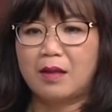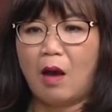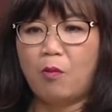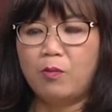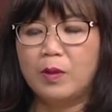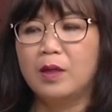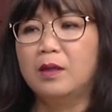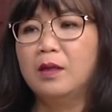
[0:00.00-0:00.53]

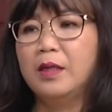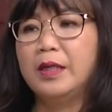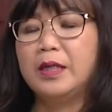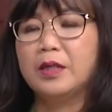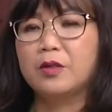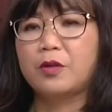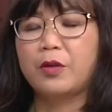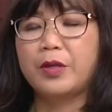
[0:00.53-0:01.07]
đông người
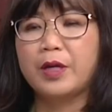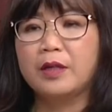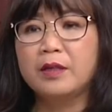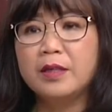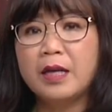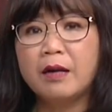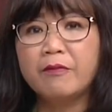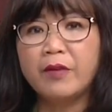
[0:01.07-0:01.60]
rồi
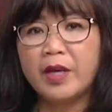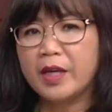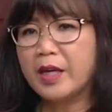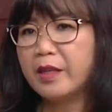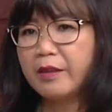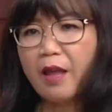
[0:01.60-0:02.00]
những nhân viên y